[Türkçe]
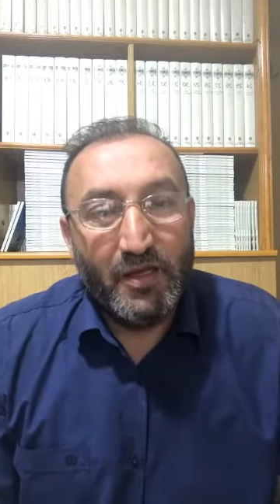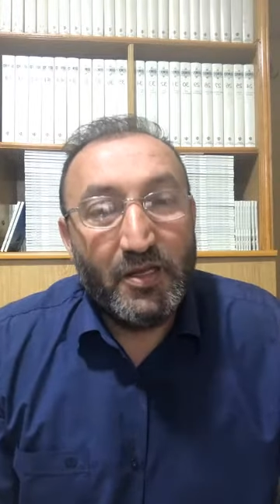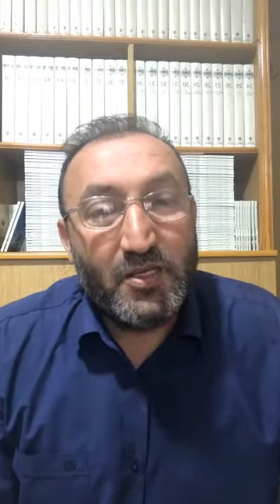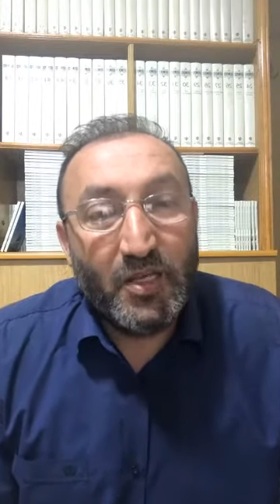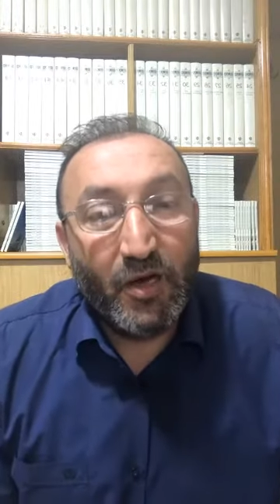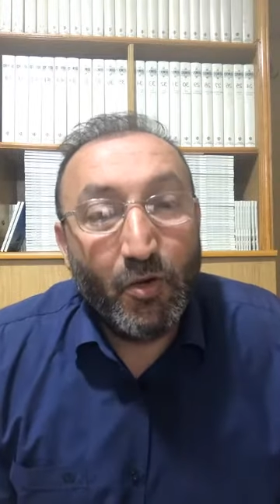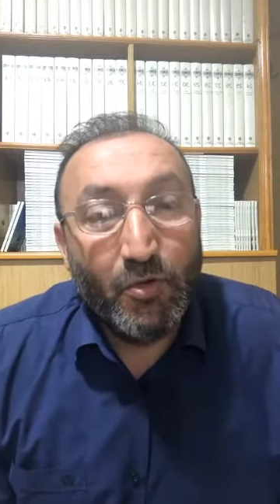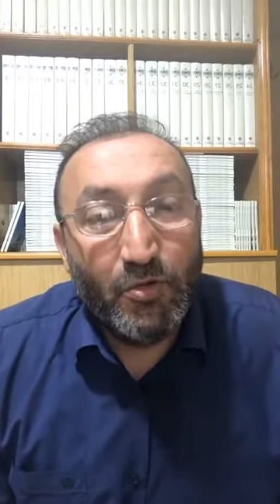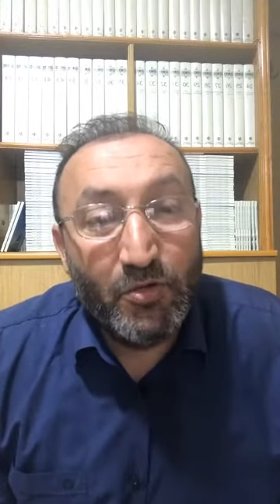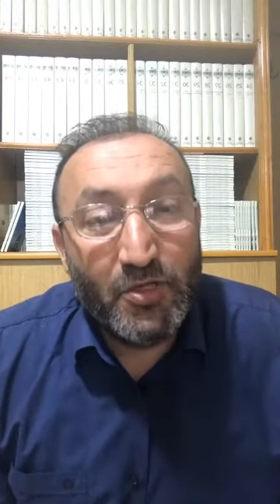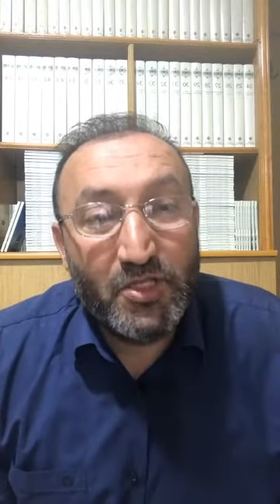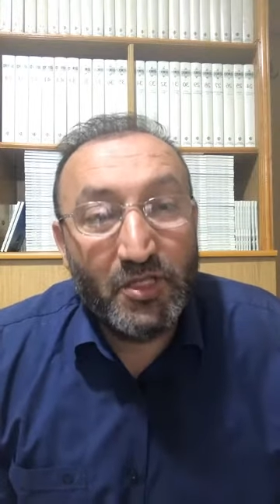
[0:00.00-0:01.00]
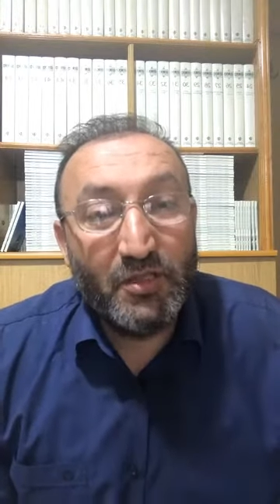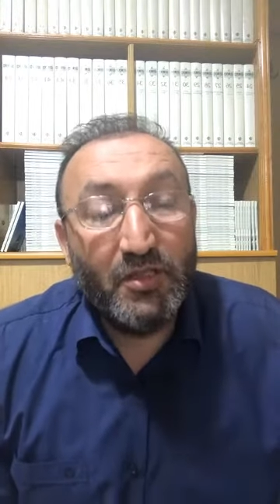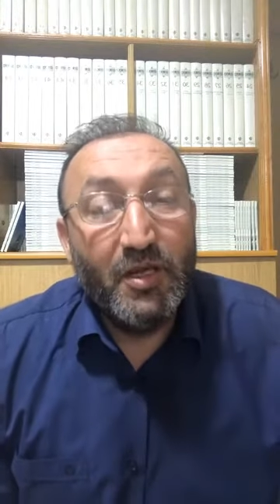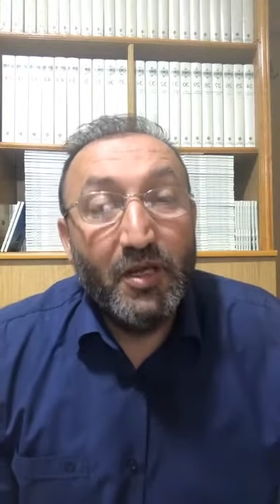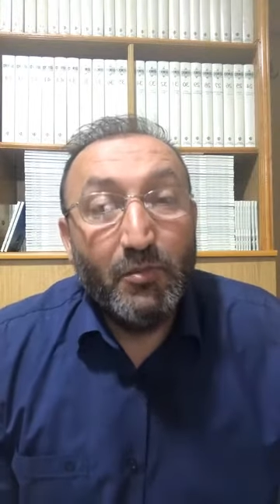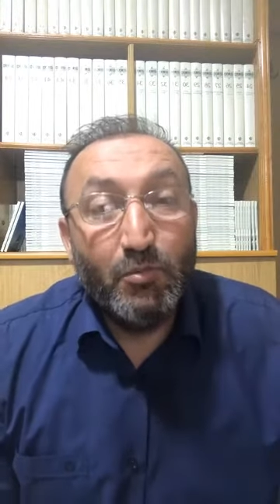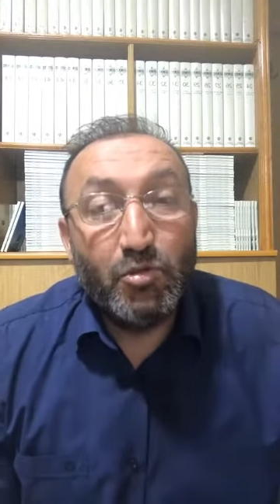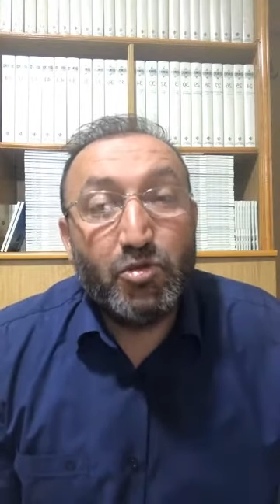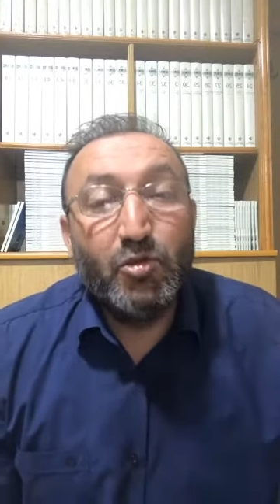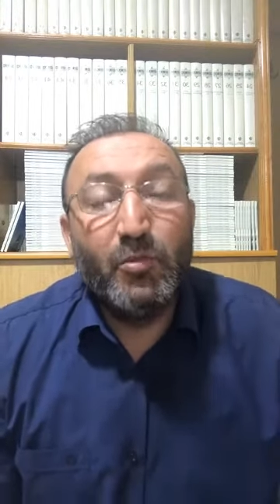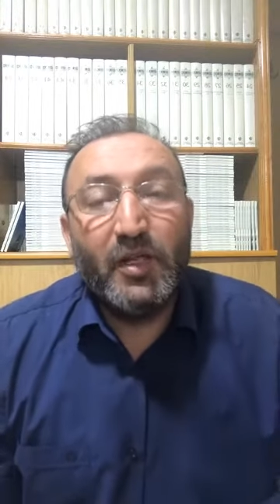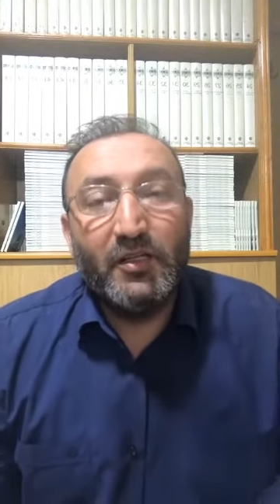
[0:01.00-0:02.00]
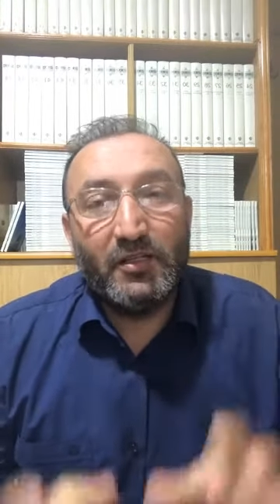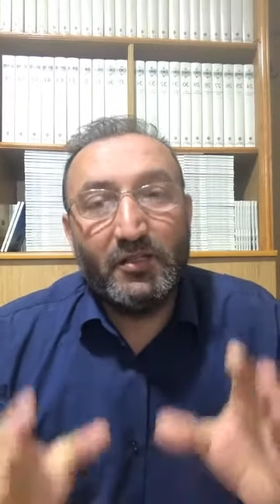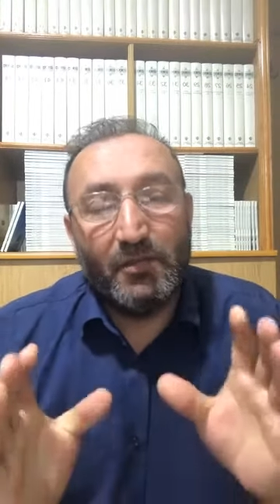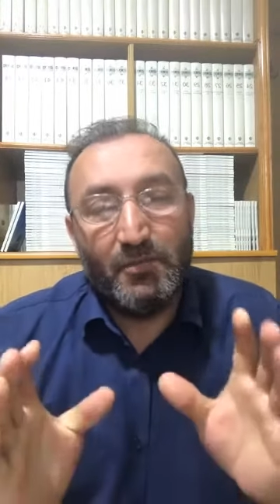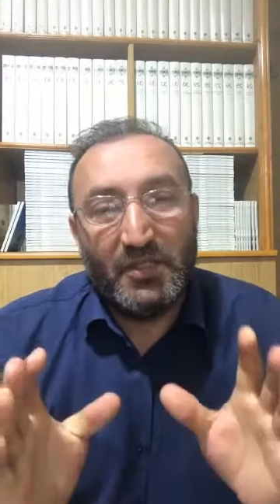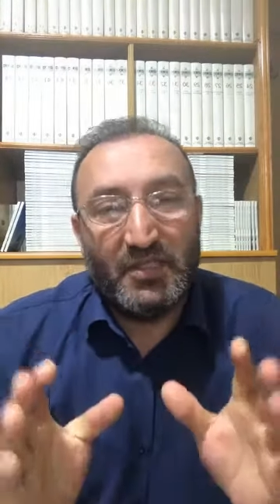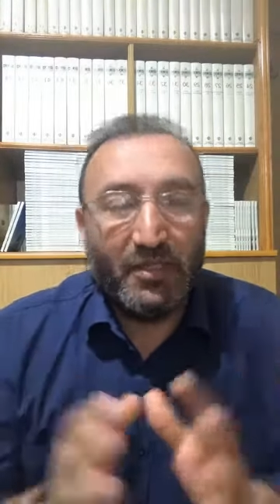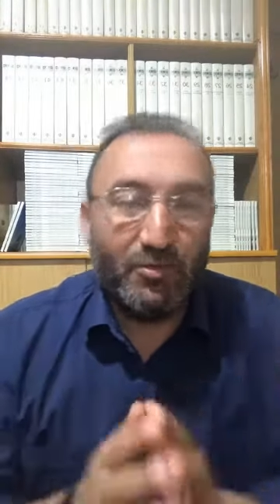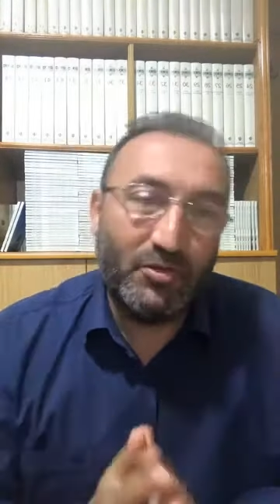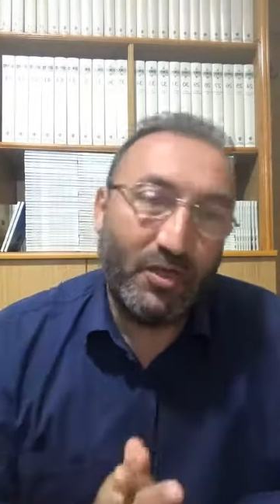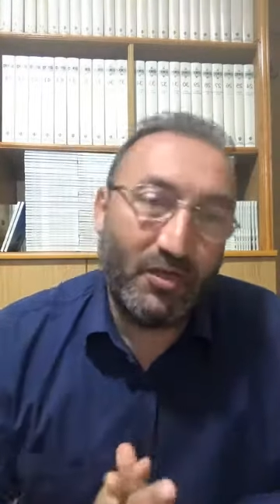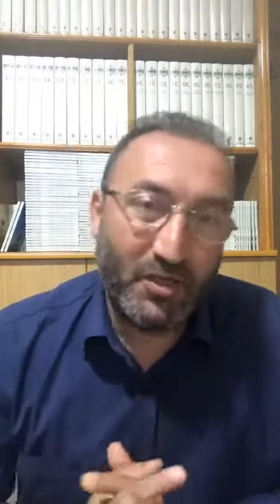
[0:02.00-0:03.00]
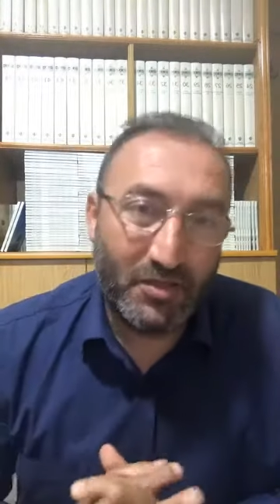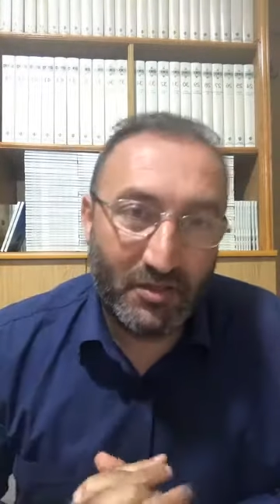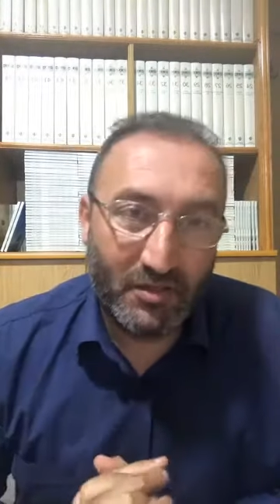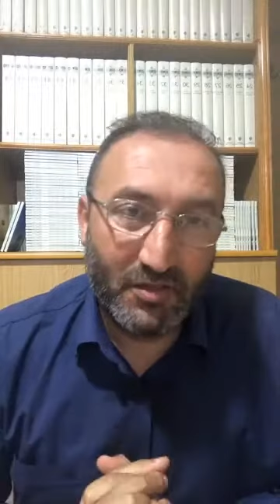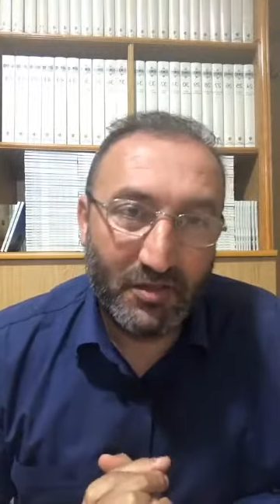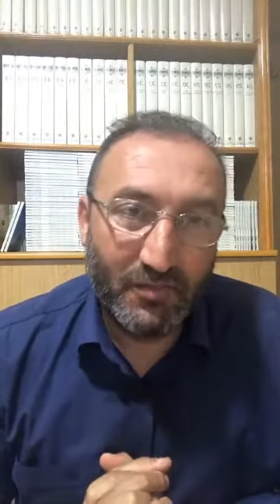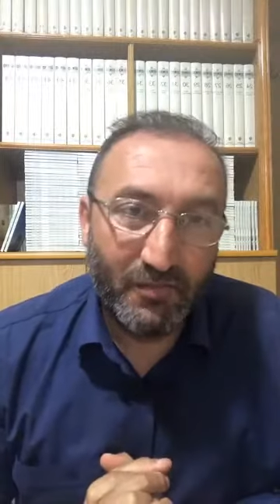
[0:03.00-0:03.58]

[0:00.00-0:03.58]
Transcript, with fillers: İşte onun için Müslümanlıktan bizler uzaklaştık.